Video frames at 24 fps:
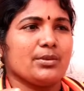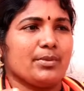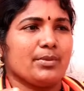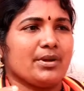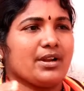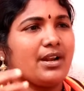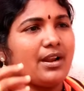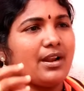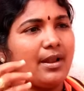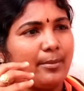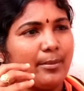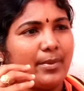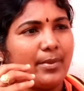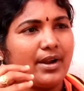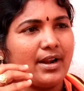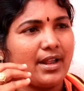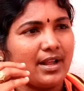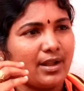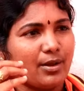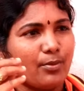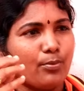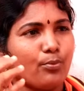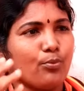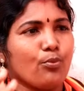அந்த மக்கள் அம்மா
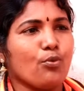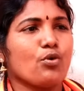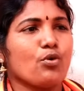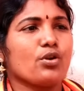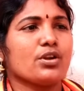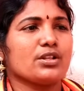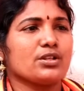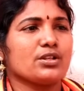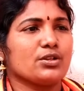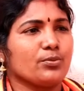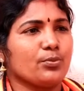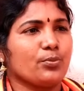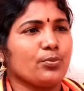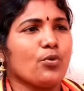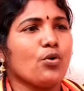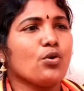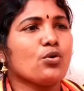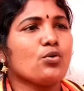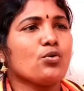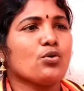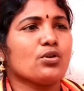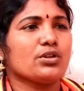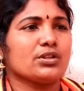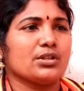நாங்கள் போகிறதுக்கு
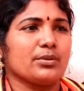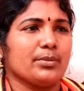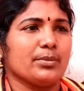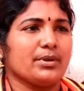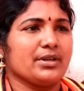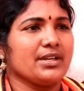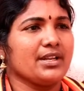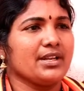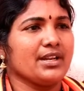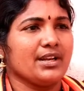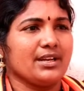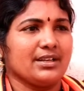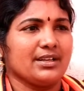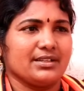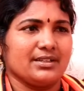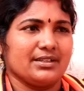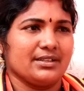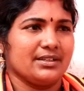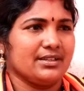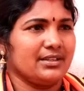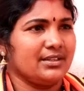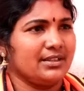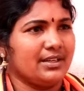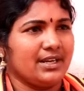போக்குவரத்தை மட்டும்
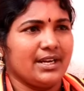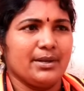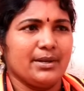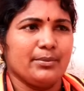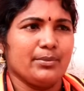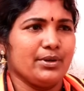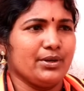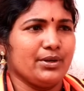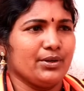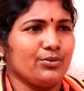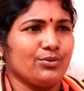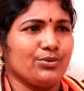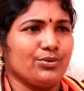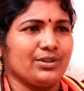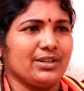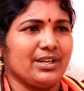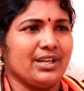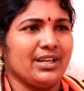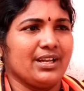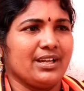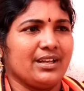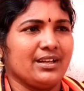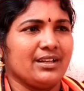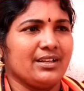எங்களுக்கு ரெடி பண்ணி
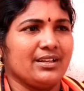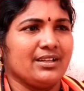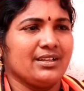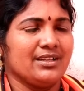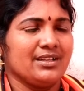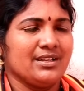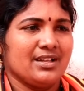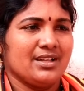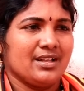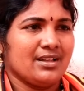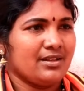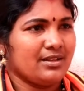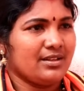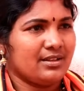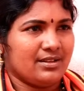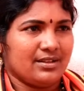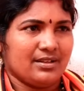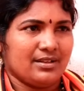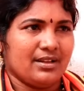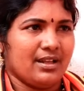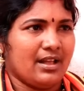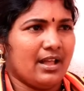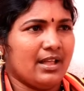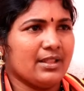கொடுங்க
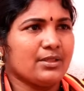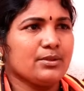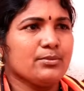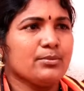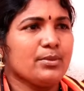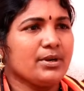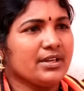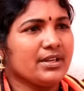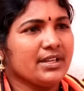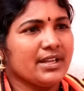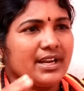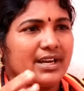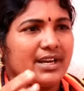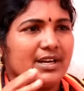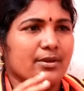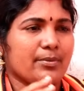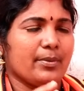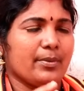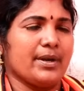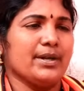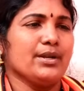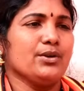அது மட்டும் எங்களுக்கு